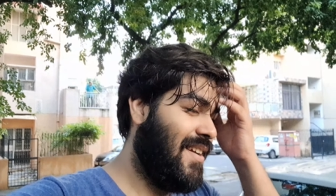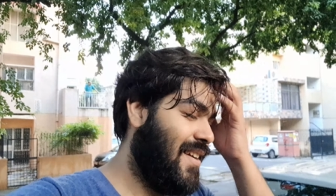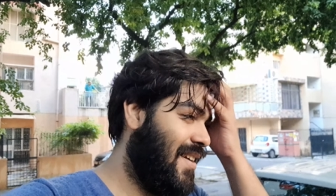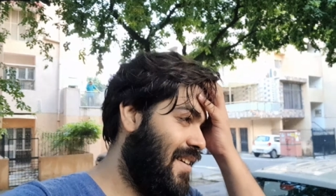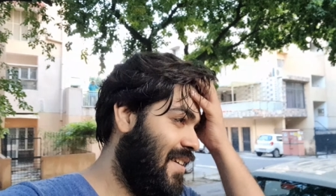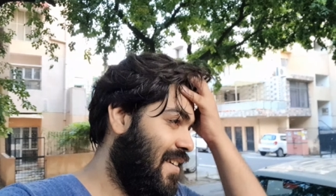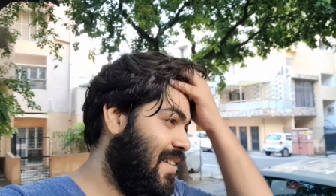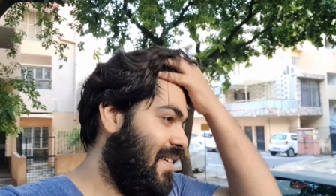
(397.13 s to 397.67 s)

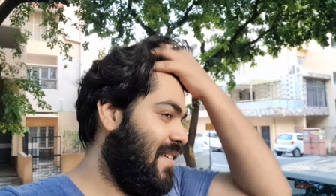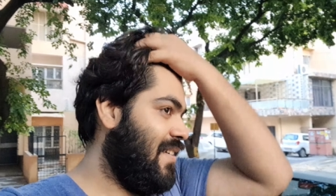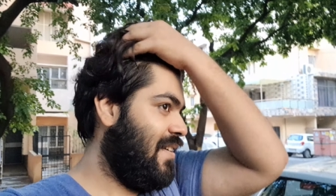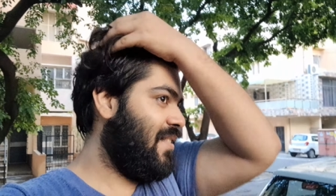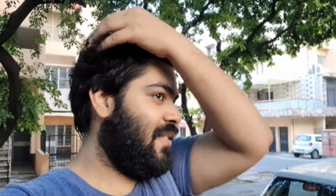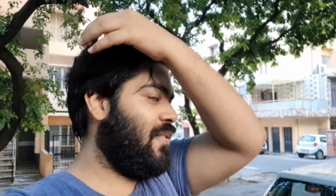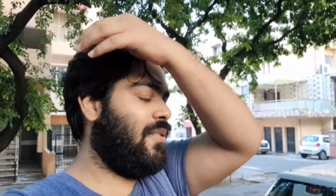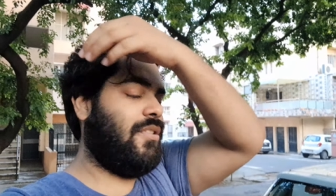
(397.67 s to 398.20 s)
बचपन चला गया
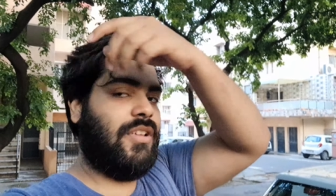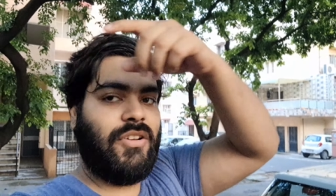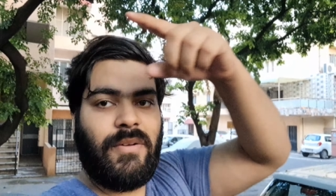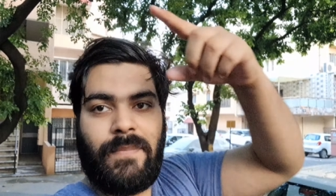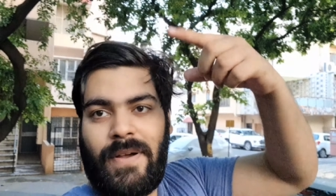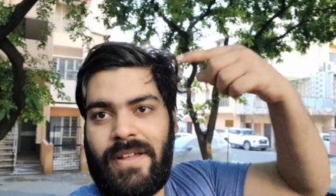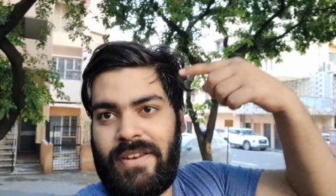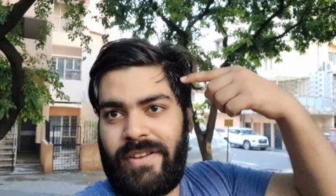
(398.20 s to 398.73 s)
जवानी और
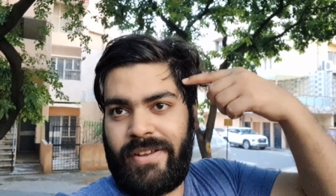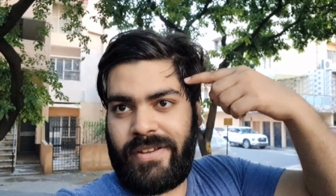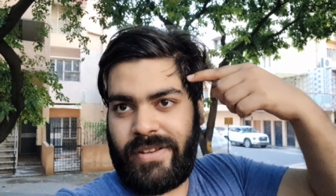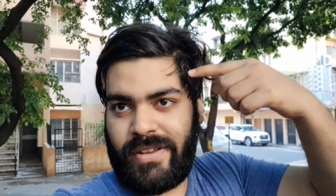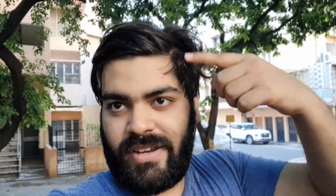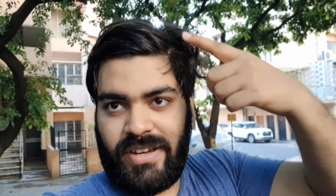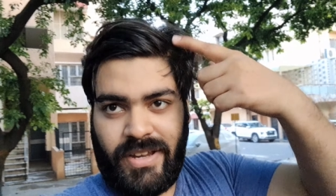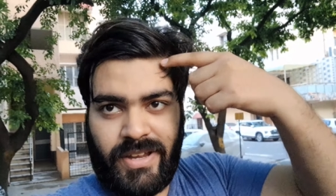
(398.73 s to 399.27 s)
जैसे पानी
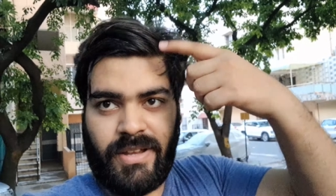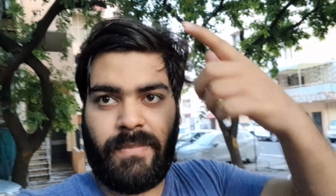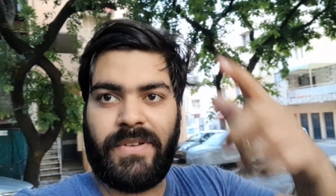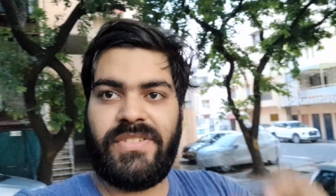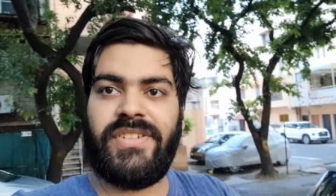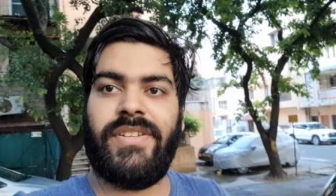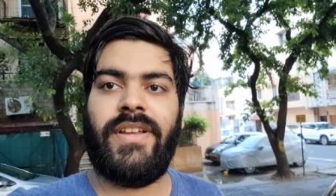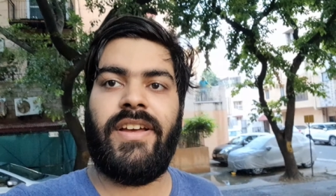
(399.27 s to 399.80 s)
से नहीं है ये
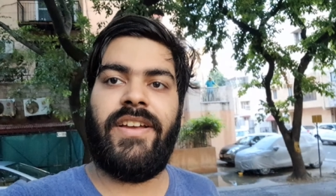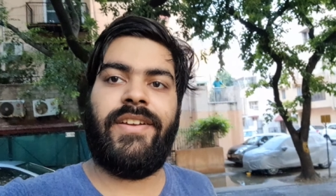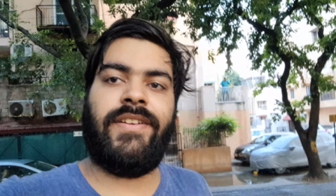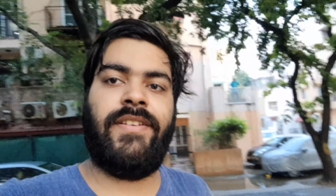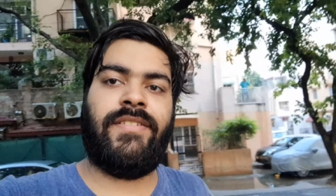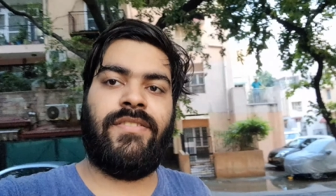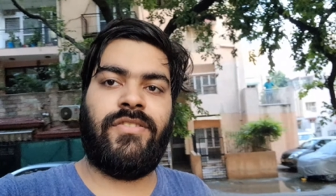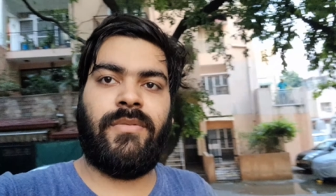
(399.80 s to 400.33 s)
पसीना है
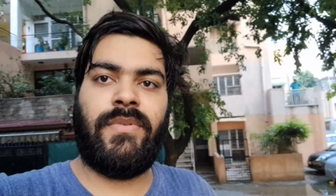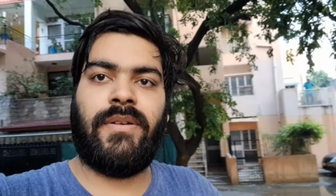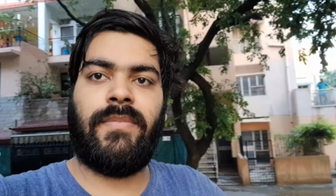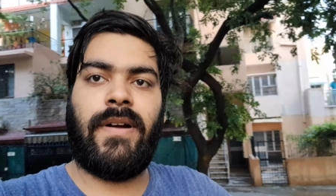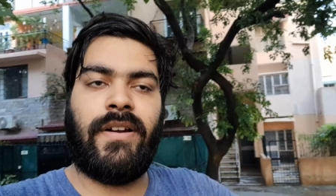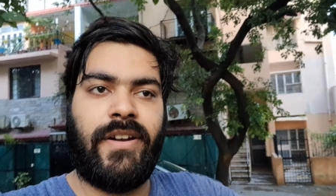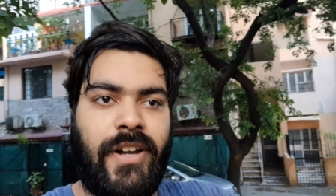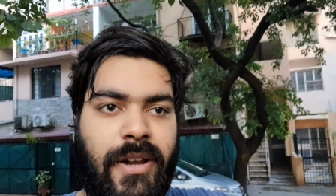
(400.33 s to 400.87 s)
जो मेरे
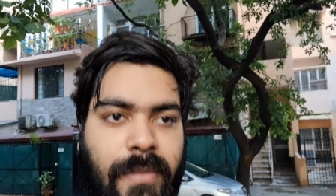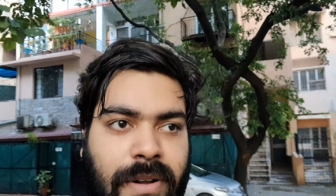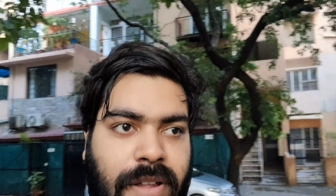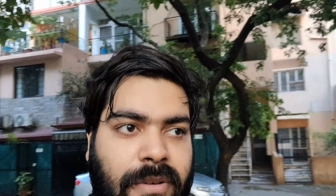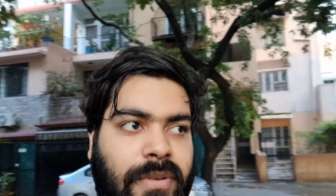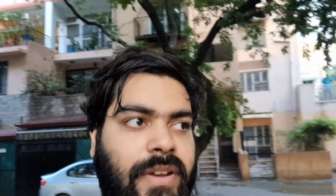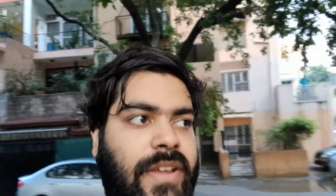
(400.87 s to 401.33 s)
बाल टेढ़े मेढ़े हो